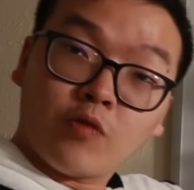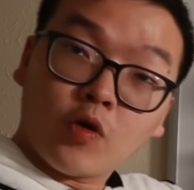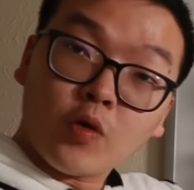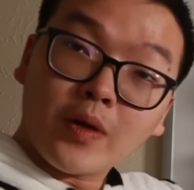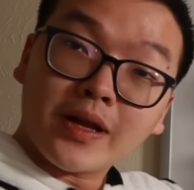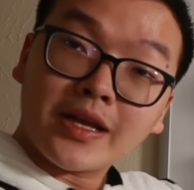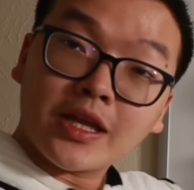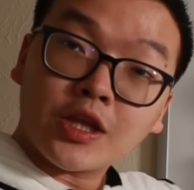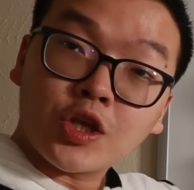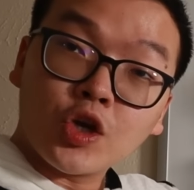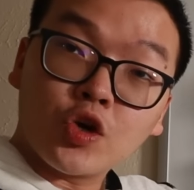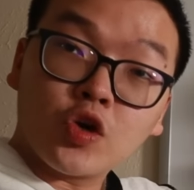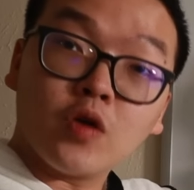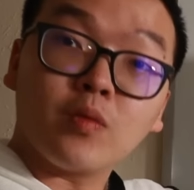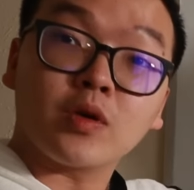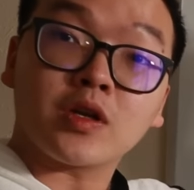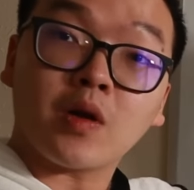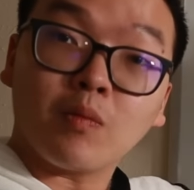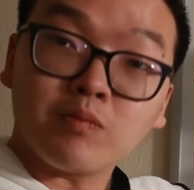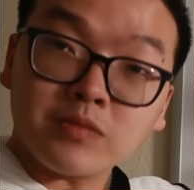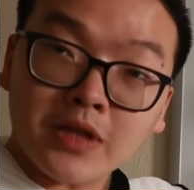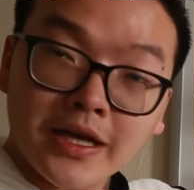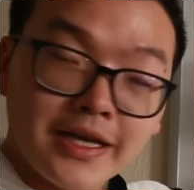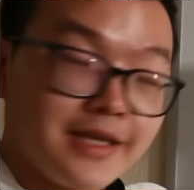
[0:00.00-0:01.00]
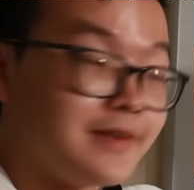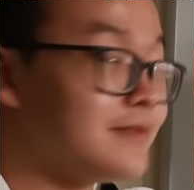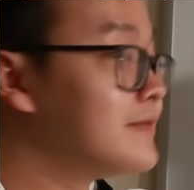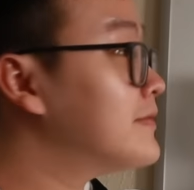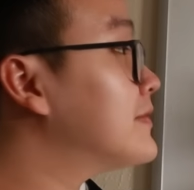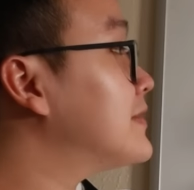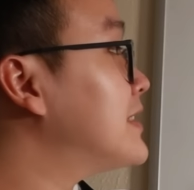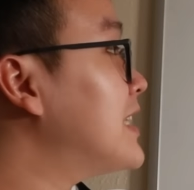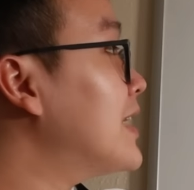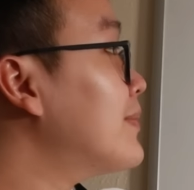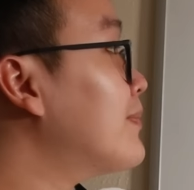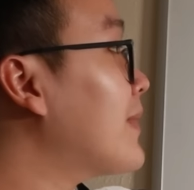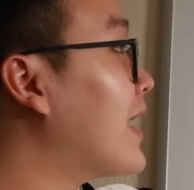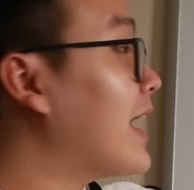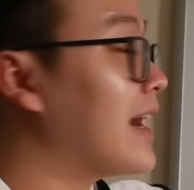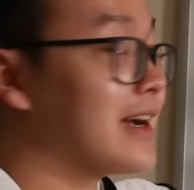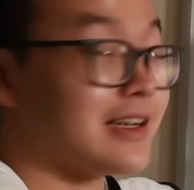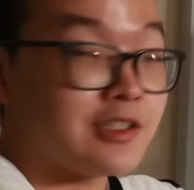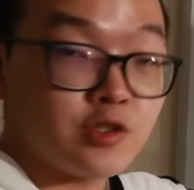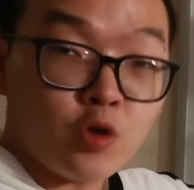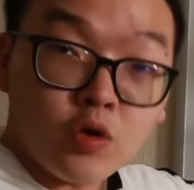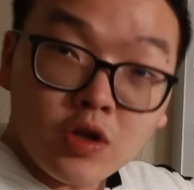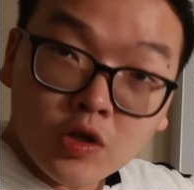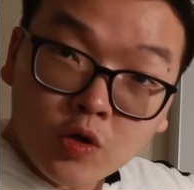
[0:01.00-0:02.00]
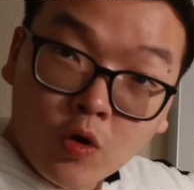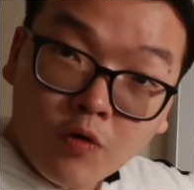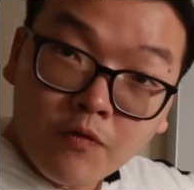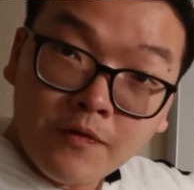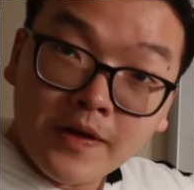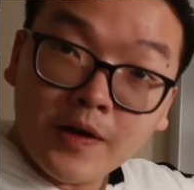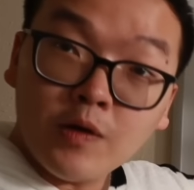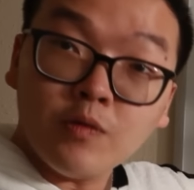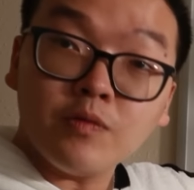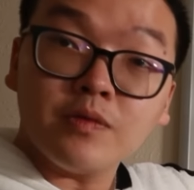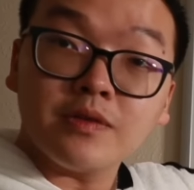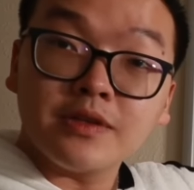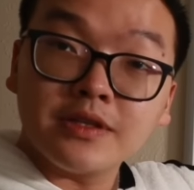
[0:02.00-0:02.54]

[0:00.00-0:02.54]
vốn hóa thị trường của một công ty sẽ bằng số lượng cổ phiếu